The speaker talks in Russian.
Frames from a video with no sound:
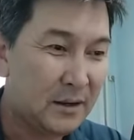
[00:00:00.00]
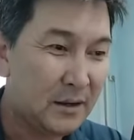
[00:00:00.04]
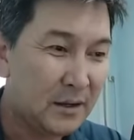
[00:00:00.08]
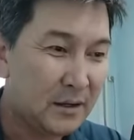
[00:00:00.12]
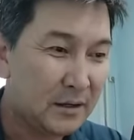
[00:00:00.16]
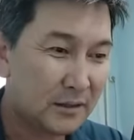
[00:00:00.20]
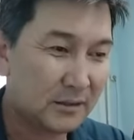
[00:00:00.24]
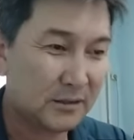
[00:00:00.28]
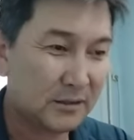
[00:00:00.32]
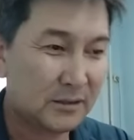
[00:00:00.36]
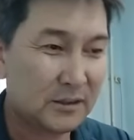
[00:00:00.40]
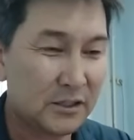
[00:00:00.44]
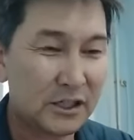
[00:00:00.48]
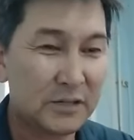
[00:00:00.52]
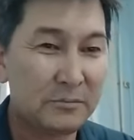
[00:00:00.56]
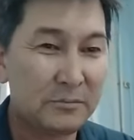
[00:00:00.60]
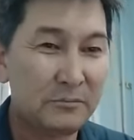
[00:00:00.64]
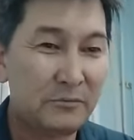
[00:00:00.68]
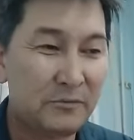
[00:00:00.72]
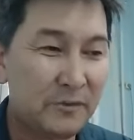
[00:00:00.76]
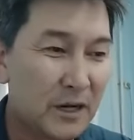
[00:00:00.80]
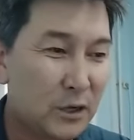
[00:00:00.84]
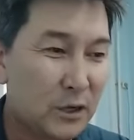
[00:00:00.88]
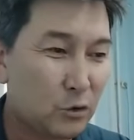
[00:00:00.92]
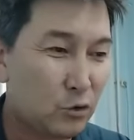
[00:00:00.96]
Это слишком
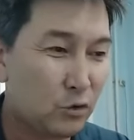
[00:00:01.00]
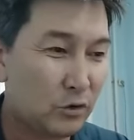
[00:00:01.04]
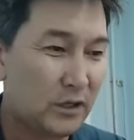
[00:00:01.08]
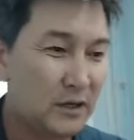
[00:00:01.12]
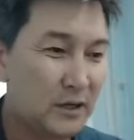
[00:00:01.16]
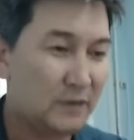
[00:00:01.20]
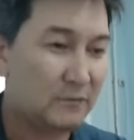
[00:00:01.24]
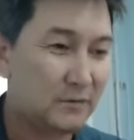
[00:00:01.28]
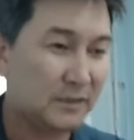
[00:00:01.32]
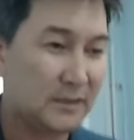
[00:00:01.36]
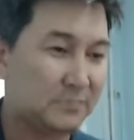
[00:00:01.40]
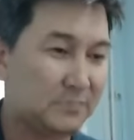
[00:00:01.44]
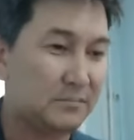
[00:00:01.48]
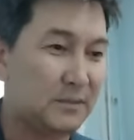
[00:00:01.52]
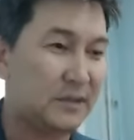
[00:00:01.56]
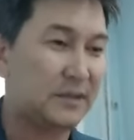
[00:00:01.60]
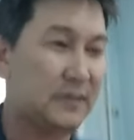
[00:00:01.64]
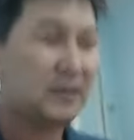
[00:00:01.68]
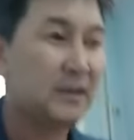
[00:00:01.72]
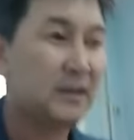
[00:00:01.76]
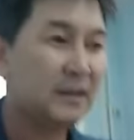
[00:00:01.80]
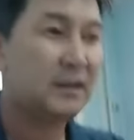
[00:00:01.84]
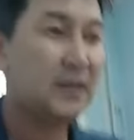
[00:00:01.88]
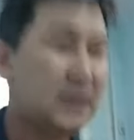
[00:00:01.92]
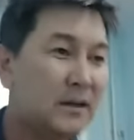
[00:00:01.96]
велико для вас, блин.
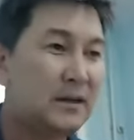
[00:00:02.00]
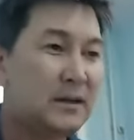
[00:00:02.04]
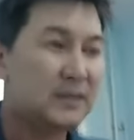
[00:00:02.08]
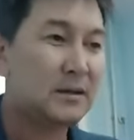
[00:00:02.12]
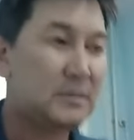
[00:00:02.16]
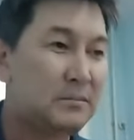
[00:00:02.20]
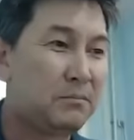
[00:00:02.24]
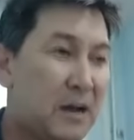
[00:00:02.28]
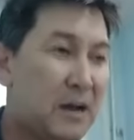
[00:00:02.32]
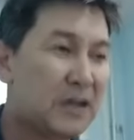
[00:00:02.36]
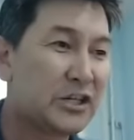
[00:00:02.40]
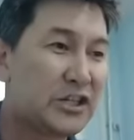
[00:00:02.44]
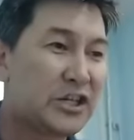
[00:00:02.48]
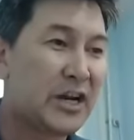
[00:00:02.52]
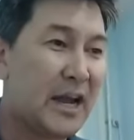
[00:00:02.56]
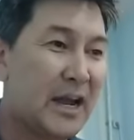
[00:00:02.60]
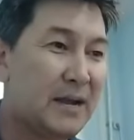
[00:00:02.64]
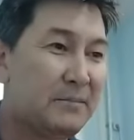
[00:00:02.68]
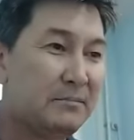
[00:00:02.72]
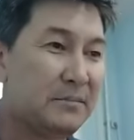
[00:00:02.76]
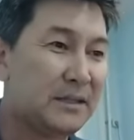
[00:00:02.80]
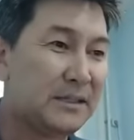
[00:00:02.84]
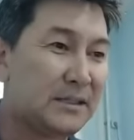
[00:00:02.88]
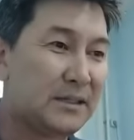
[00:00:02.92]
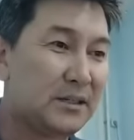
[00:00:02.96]
Большая
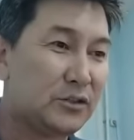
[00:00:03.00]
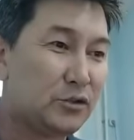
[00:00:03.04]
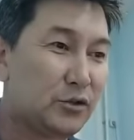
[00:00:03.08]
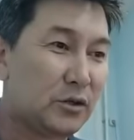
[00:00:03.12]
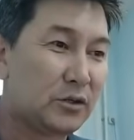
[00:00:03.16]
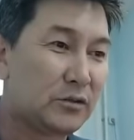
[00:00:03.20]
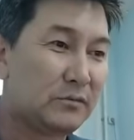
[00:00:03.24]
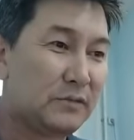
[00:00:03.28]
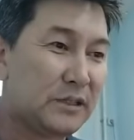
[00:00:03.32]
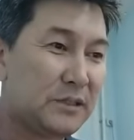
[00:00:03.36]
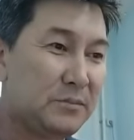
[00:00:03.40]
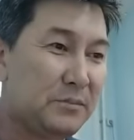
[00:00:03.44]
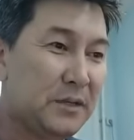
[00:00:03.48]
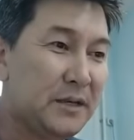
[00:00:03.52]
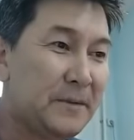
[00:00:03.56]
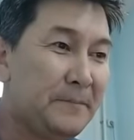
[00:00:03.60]
мысль, черт возьми.